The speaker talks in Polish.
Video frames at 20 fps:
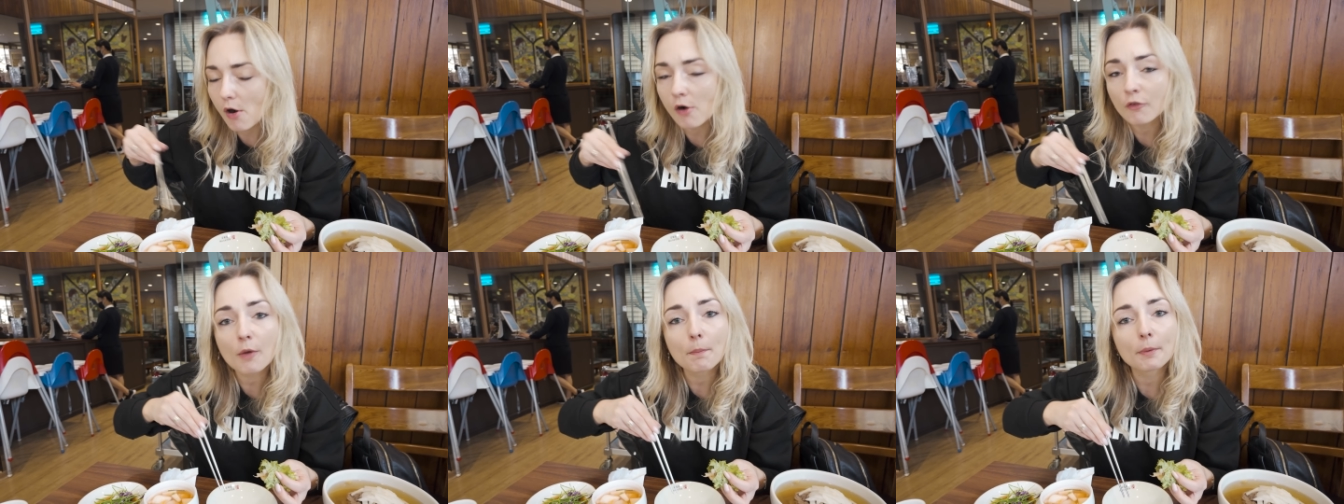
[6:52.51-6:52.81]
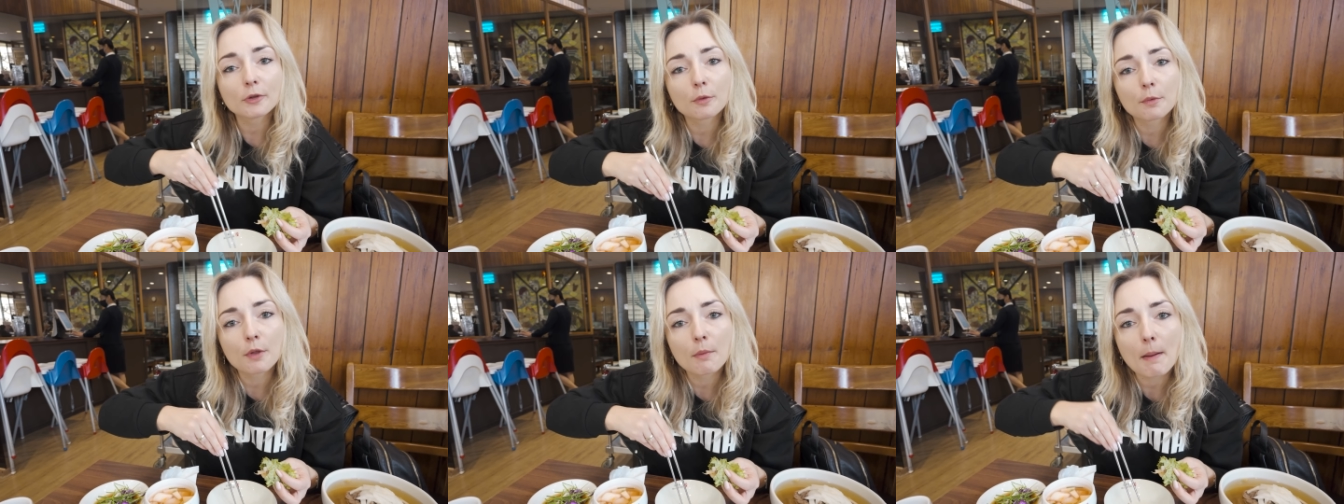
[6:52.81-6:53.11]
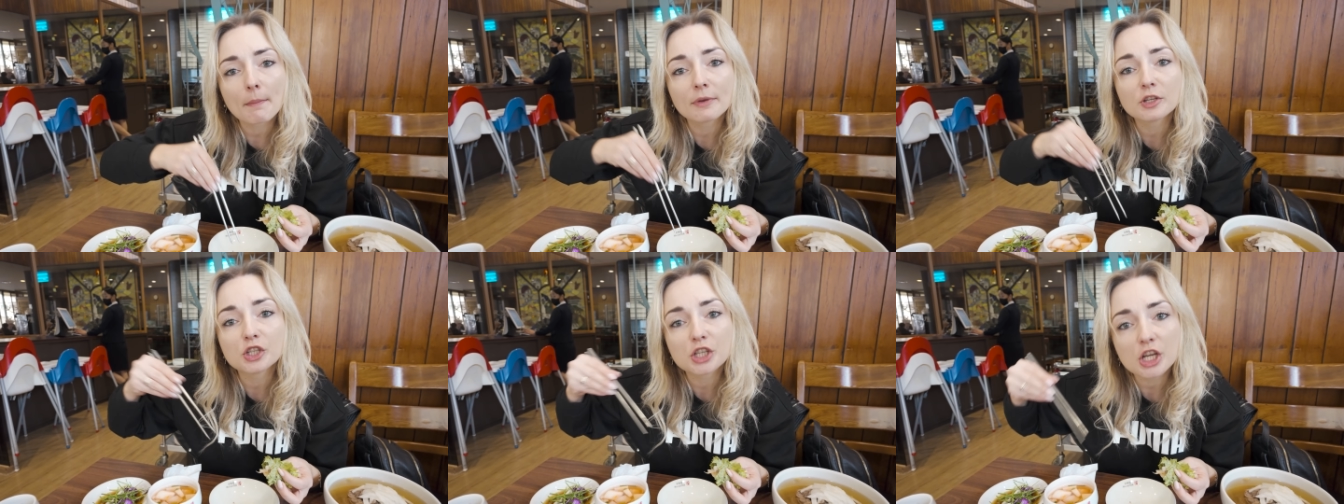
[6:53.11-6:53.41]
ono podobno
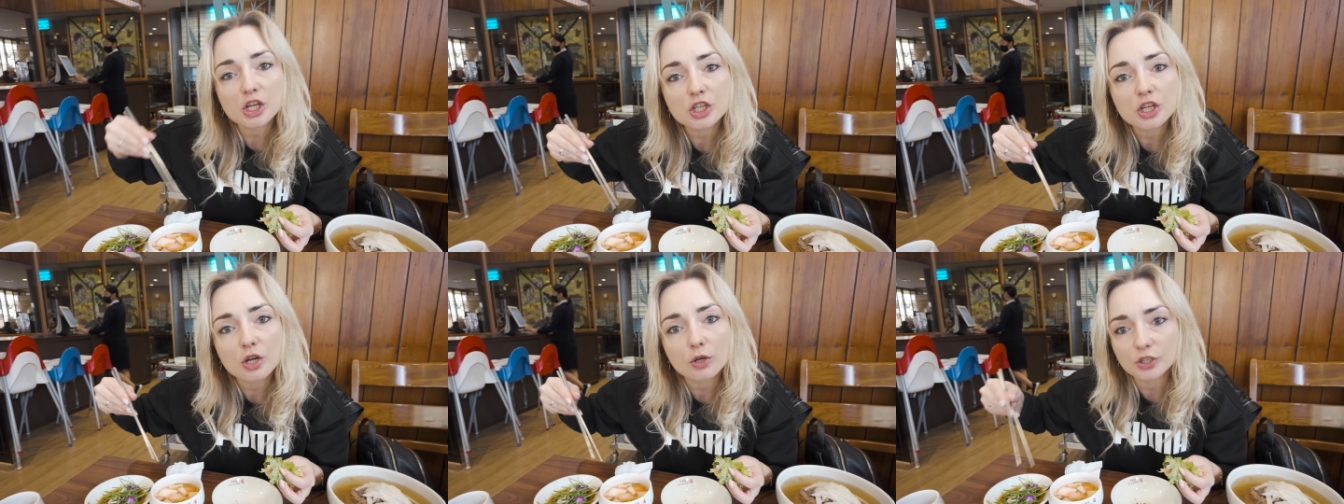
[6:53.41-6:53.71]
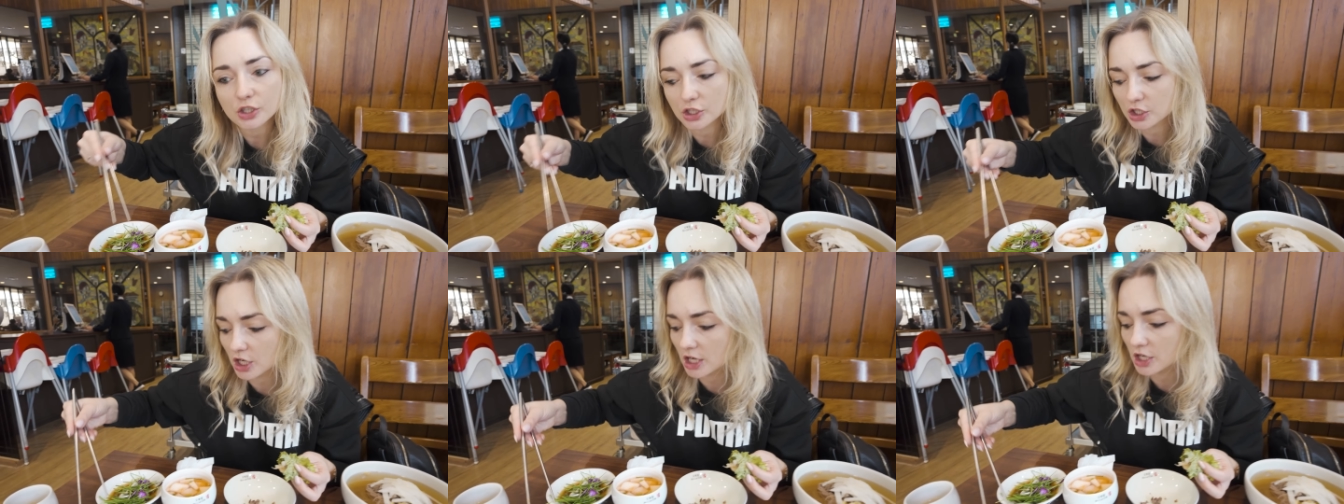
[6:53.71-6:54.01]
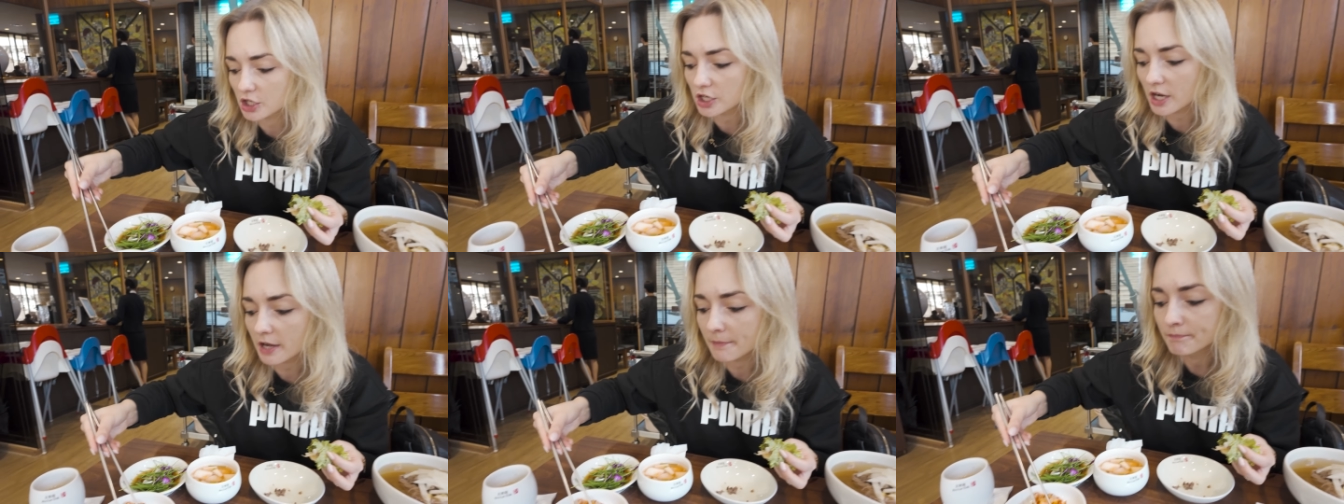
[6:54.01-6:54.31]
ma być jeszcze
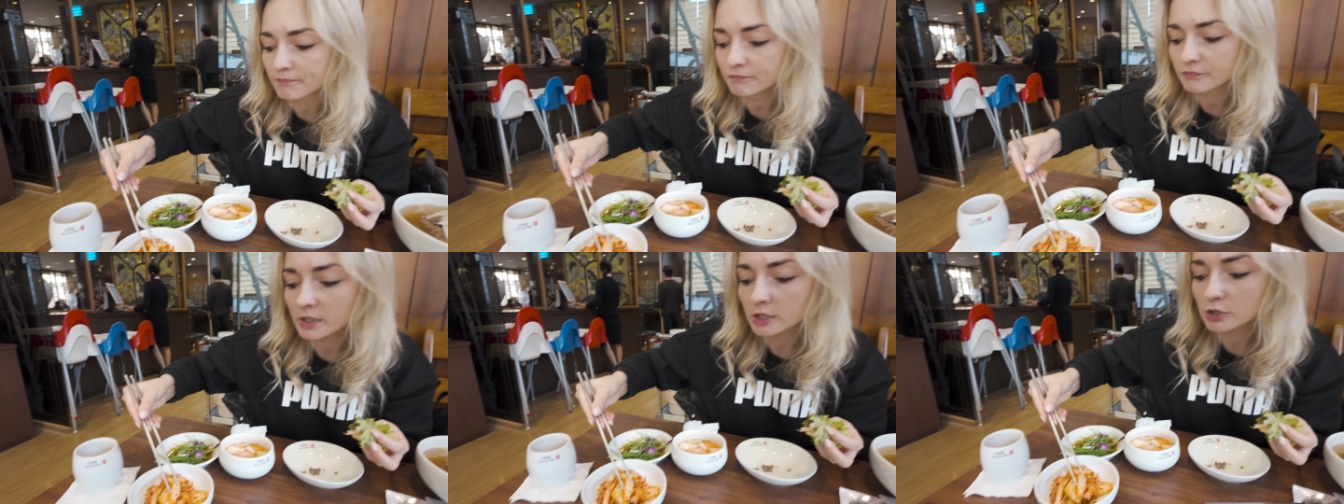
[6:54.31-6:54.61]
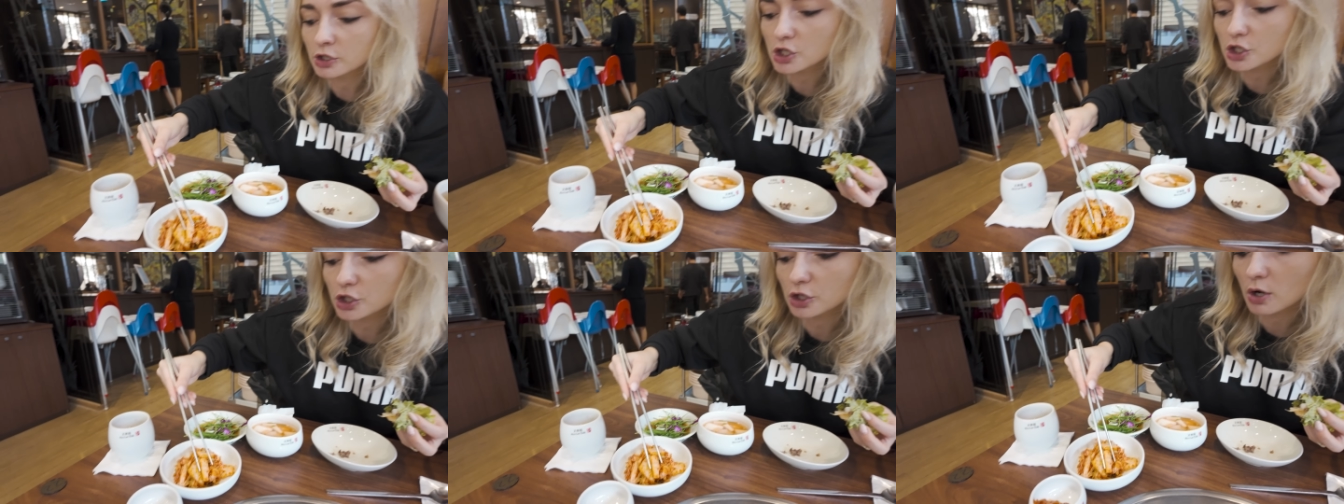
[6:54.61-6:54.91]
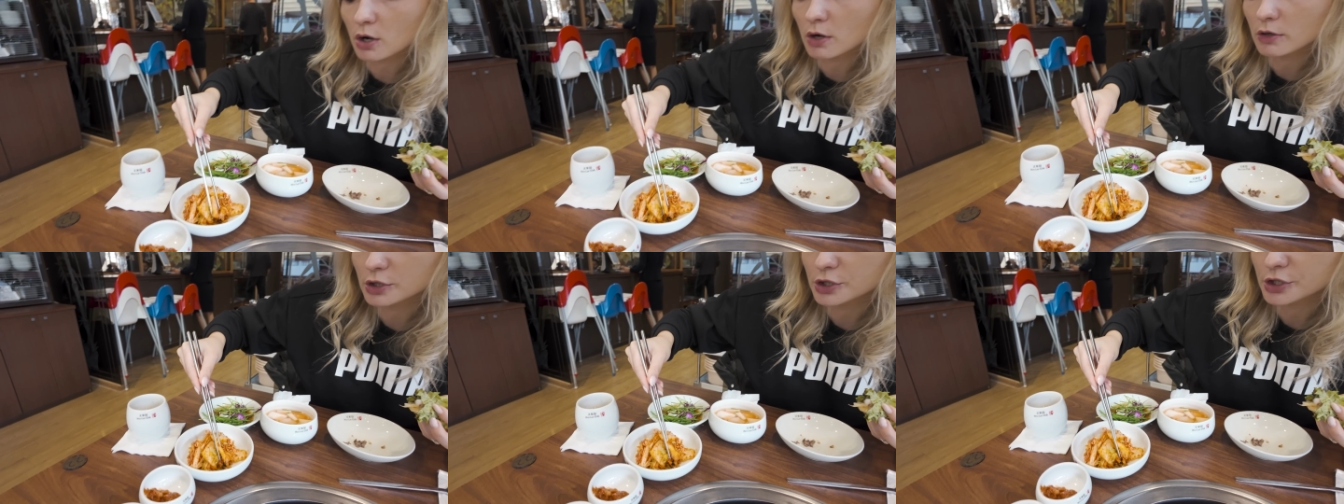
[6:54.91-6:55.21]
ostrzejsze niż
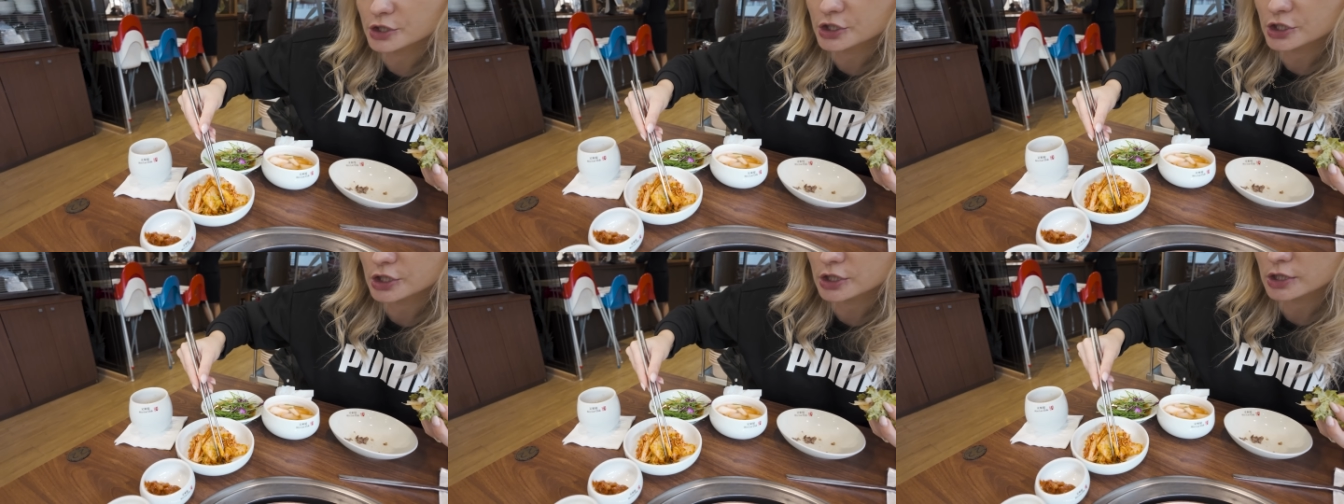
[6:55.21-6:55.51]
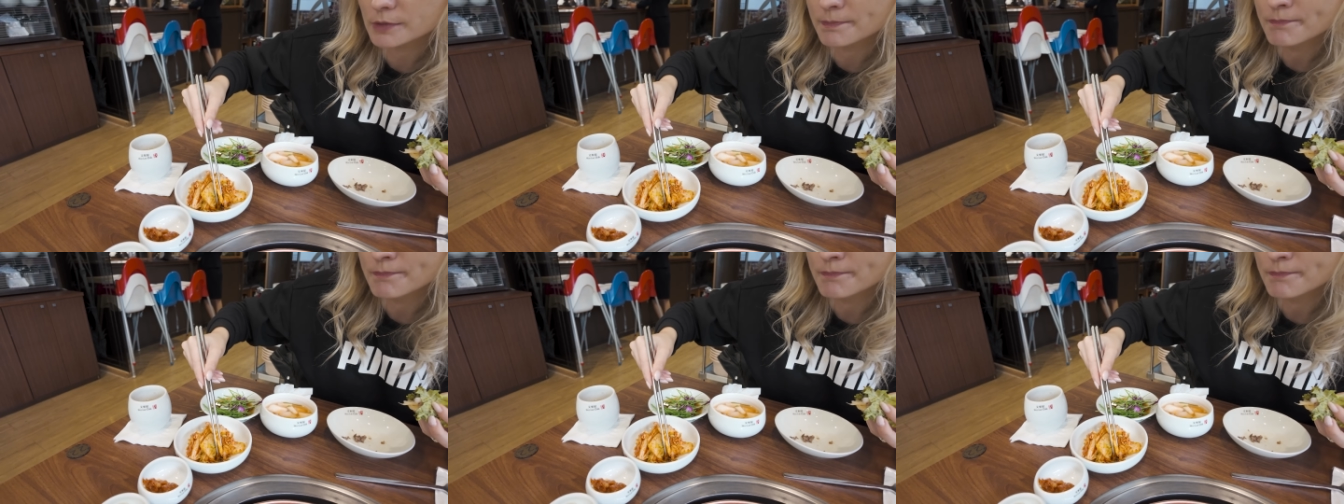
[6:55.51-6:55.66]
to z